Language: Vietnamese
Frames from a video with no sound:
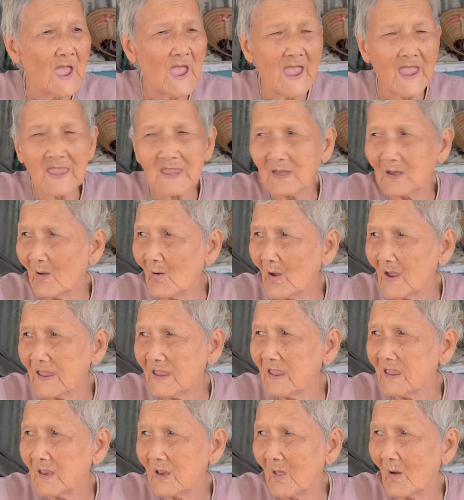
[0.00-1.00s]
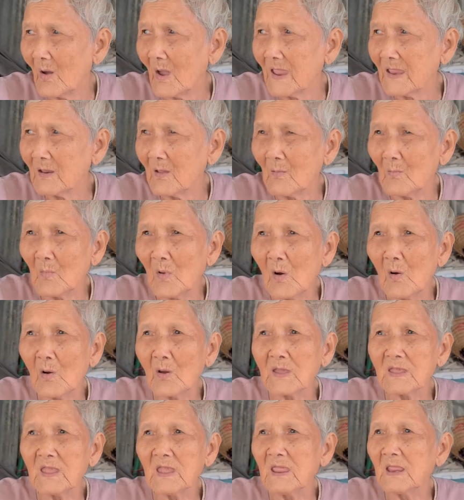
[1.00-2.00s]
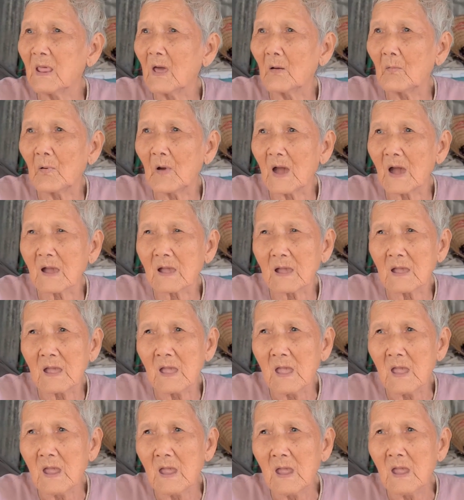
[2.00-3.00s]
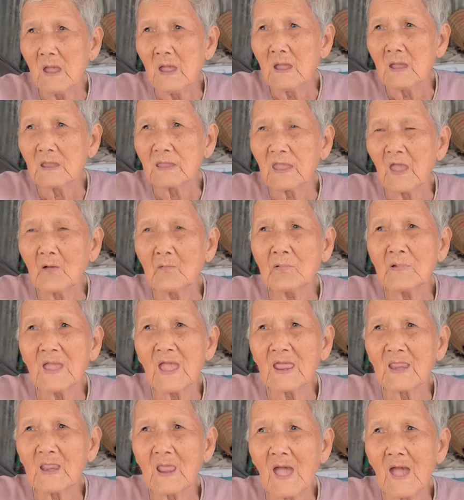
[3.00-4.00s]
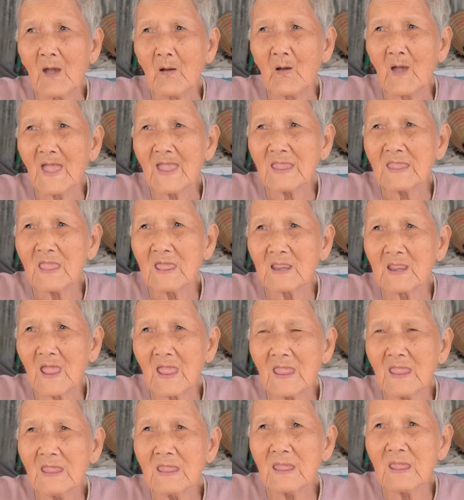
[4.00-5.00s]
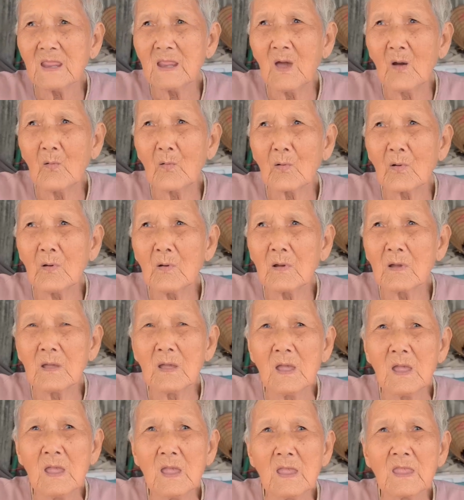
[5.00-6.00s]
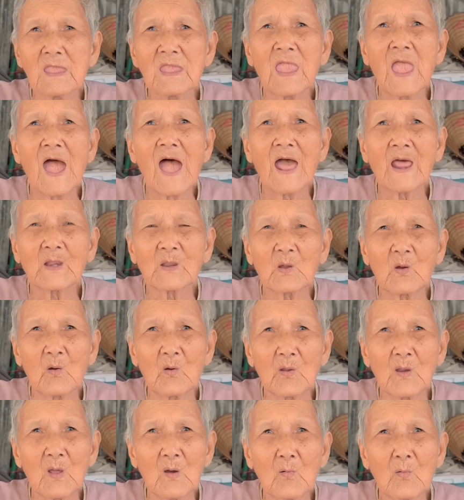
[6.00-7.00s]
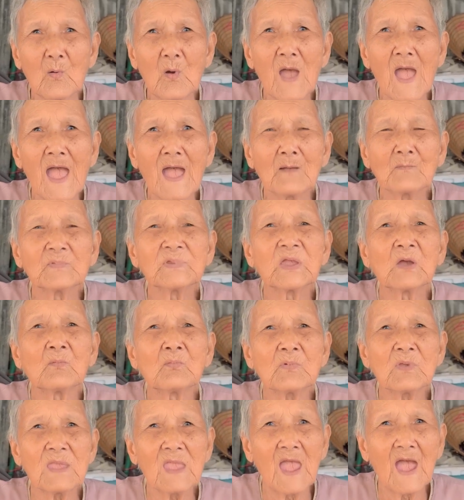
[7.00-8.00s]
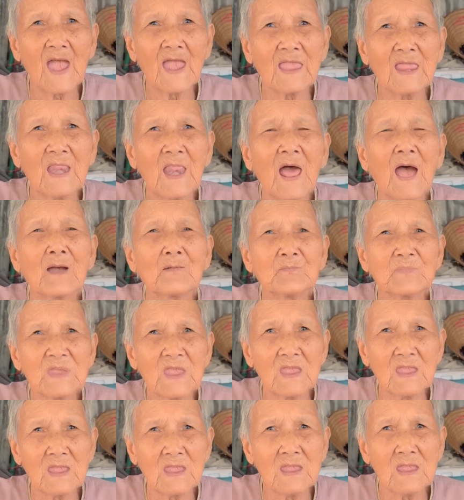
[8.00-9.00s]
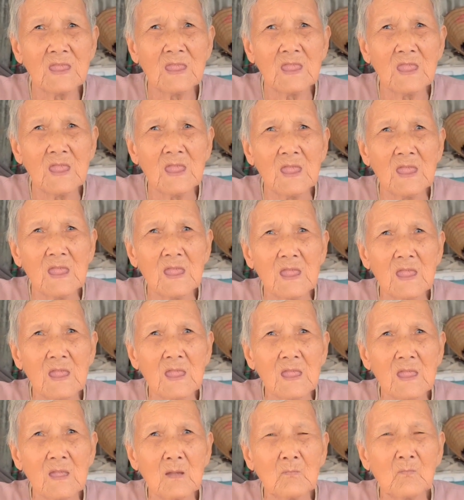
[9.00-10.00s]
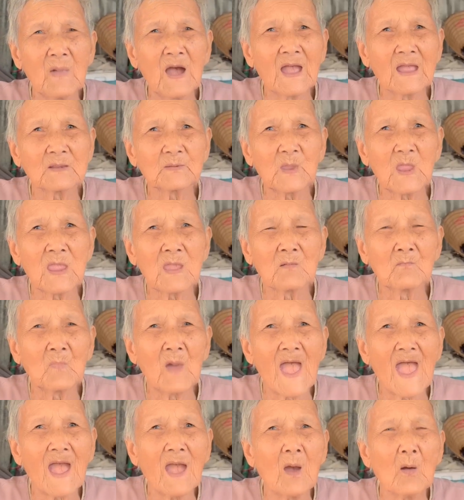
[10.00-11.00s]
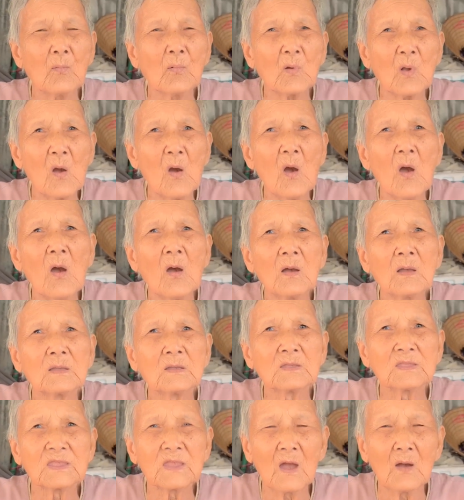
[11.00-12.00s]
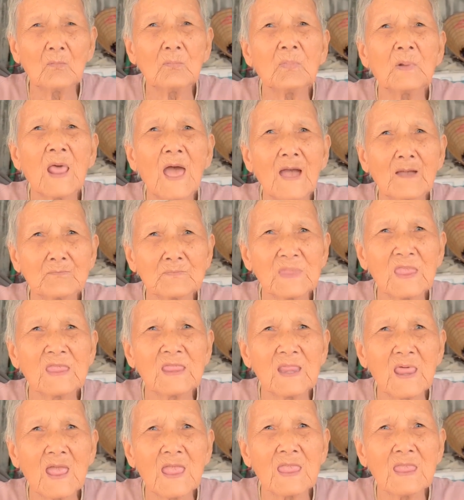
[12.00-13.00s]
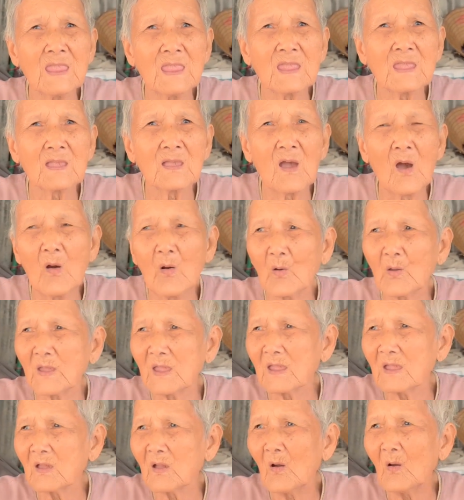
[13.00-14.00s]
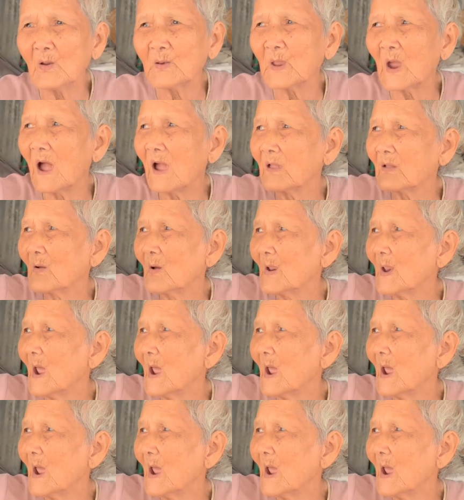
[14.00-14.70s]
ai nói gì nó nó môi như là phật dạ sống nhà nào hay nhà nấy chứ đâu có già rồi đâu có ham sống dai làm gì dạ thì bà không có rồi sống làm gì đây ngồi dạ. ngó trời ngó